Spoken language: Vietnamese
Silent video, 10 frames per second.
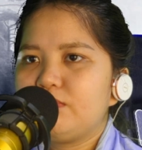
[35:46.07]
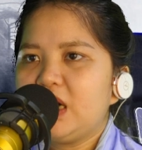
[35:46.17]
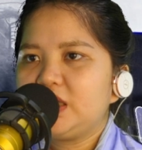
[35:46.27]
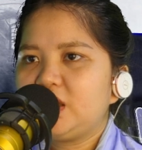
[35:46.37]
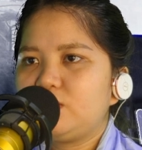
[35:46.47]

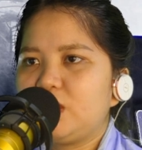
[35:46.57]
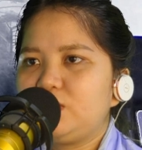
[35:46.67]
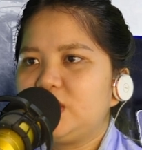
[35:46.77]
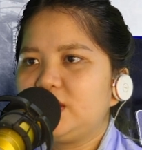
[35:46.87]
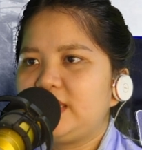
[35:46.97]
mà ở trong
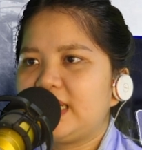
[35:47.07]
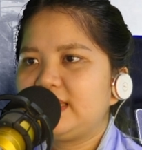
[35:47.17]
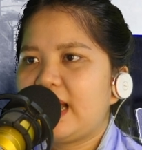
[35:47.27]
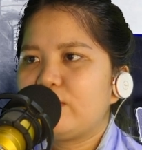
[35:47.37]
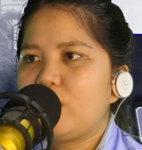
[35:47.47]
đông trường
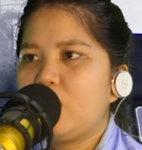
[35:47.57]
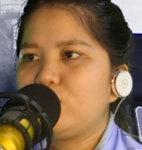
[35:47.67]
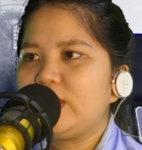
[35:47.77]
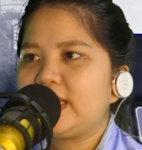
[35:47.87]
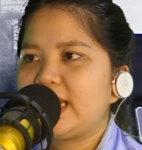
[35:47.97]
Trang thả của
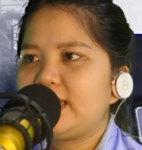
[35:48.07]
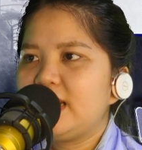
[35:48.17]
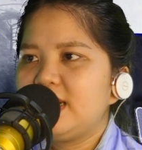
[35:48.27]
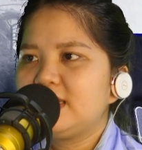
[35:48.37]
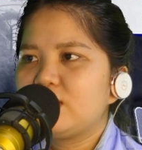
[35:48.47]
Hồng Nguyệt
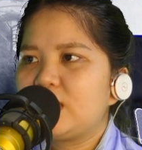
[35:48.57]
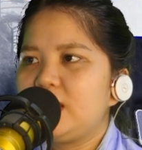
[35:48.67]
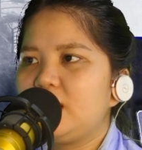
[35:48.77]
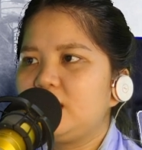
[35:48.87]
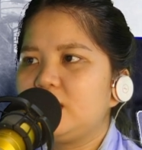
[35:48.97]
này, sau
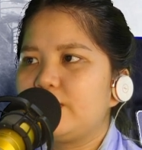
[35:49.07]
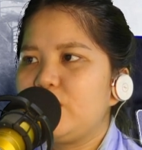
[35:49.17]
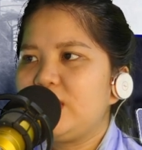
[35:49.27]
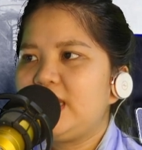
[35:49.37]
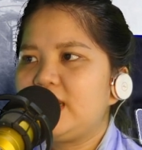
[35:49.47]
khi lần lượt
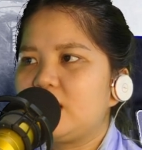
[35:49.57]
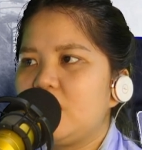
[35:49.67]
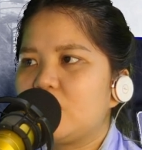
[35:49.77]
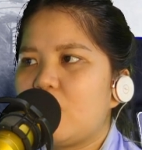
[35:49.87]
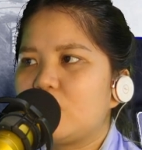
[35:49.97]
bị hủy diệt
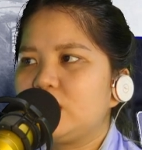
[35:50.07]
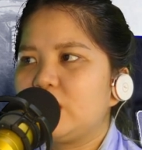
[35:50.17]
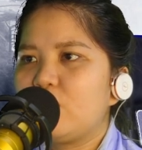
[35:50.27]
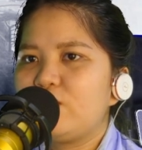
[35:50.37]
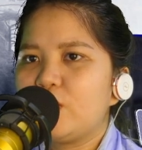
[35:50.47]
còn có
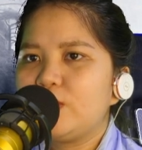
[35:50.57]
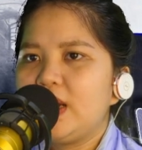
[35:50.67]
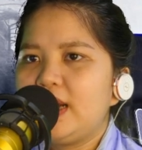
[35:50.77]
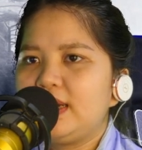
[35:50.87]
thể khôi phục,